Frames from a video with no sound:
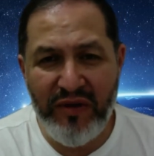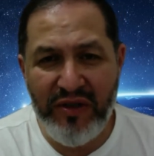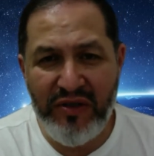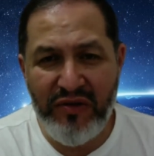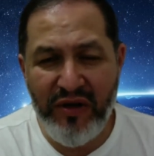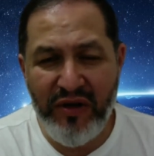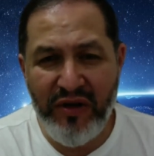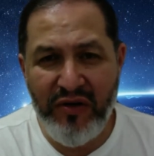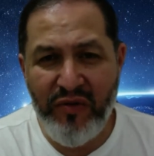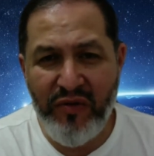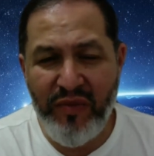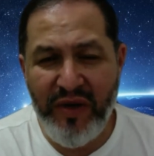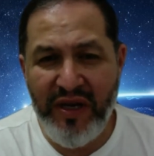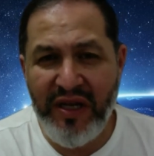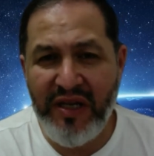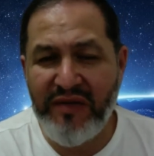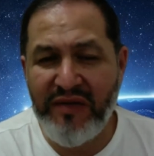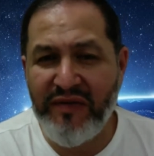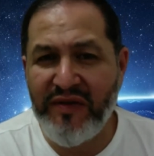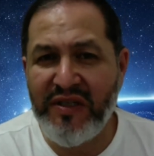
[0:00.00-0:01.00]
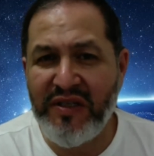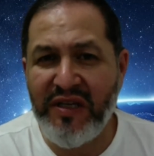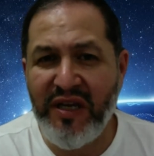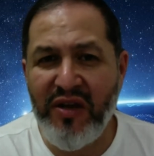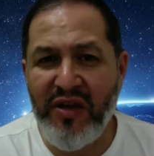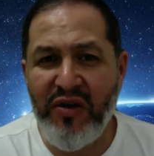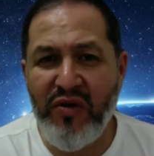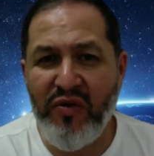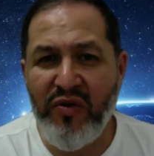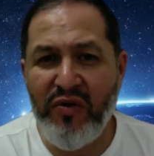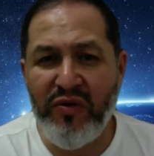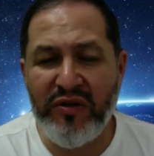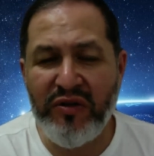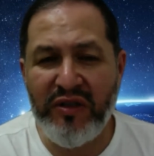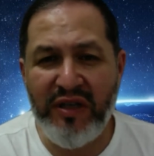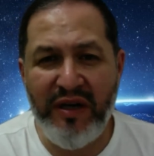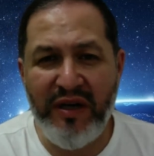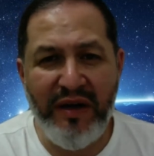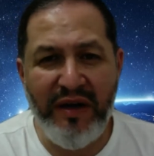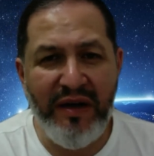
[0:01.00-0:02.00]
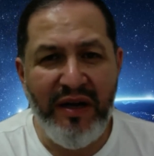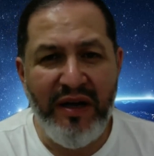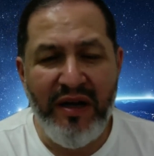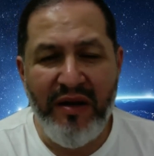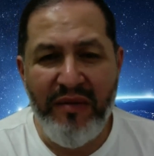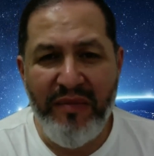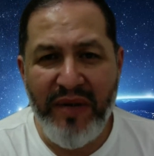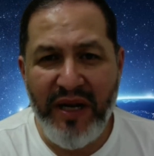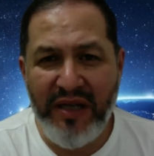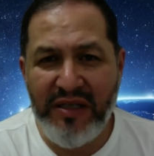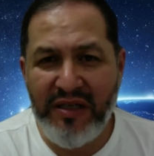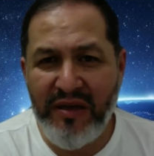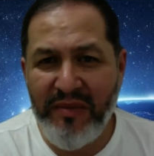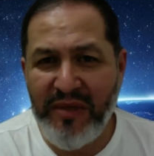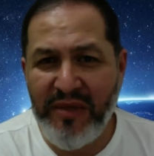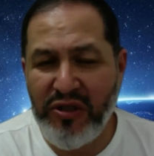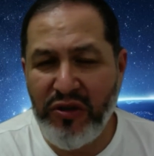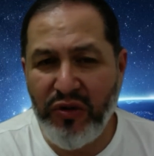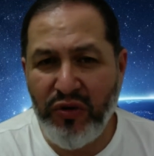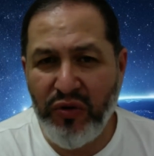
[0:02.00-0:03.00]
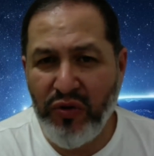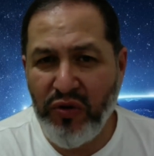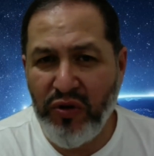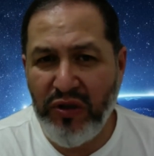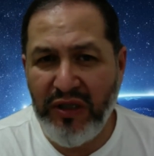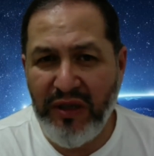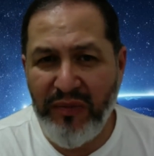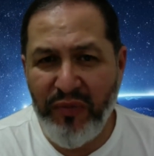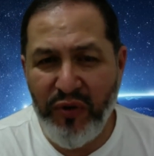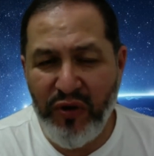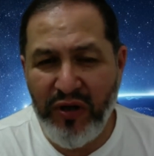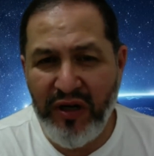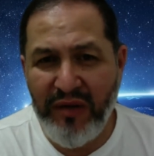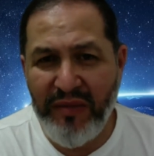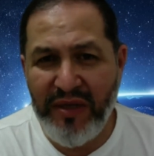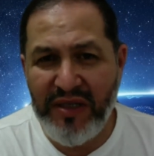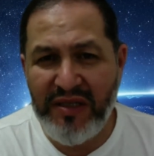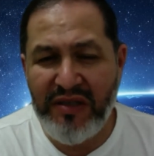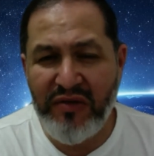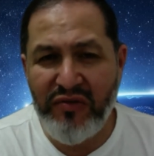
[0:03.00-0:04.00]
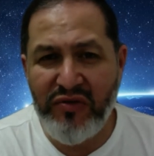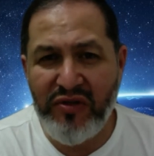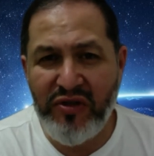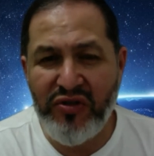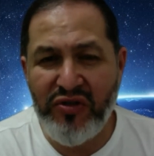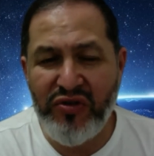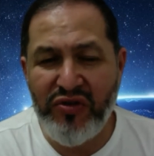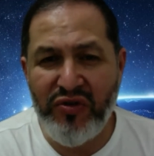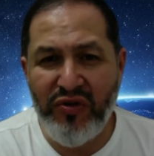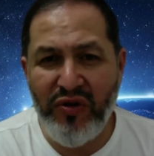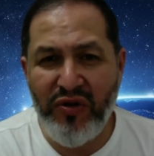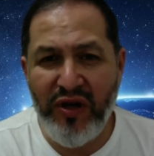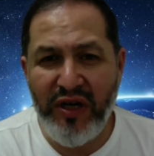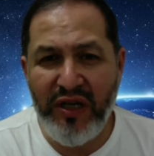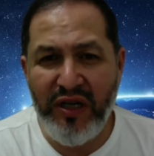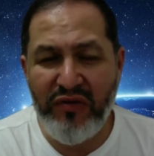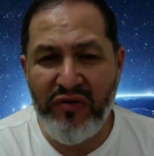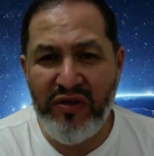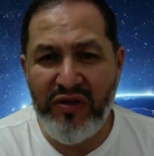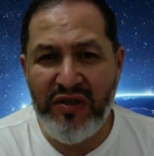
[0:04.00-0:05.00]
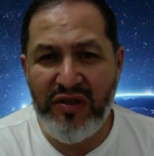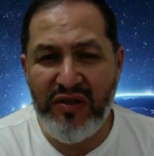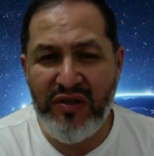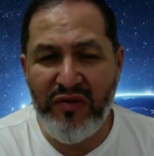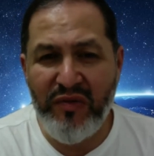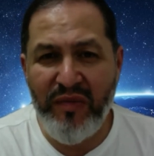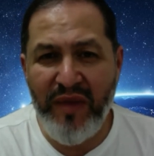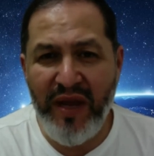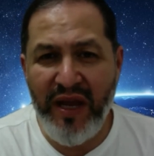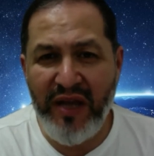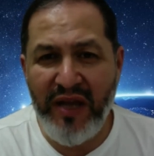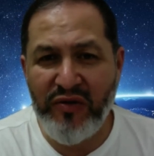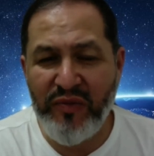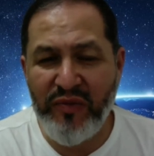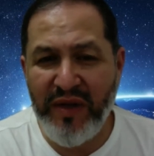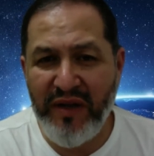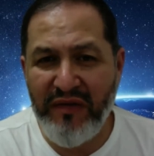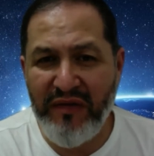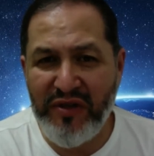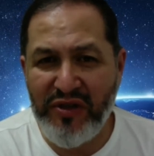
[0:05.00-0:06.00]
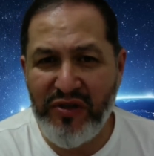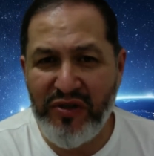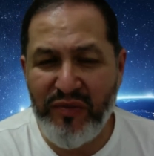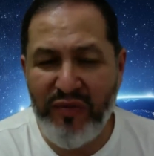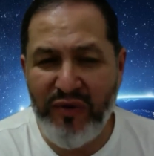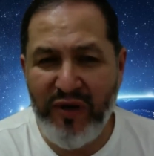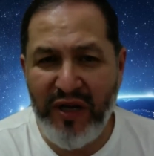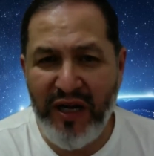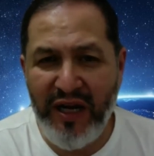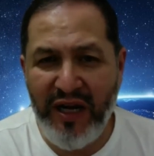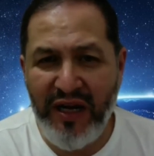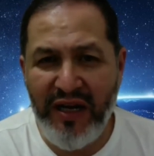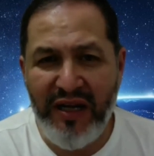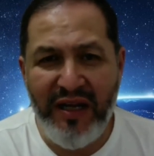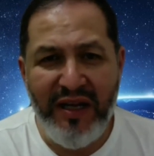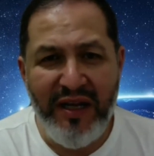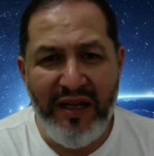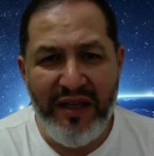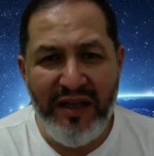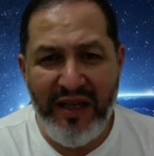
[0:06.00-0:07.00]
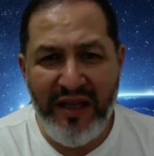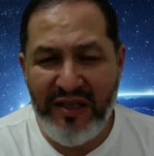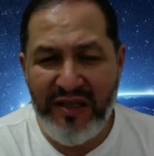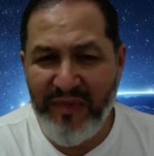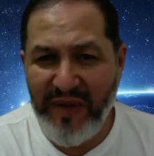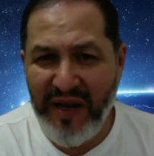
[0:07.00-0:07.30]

História com Baez, você encontra praticamente toda a programação de história do ensino médio pré-vestibular, tem as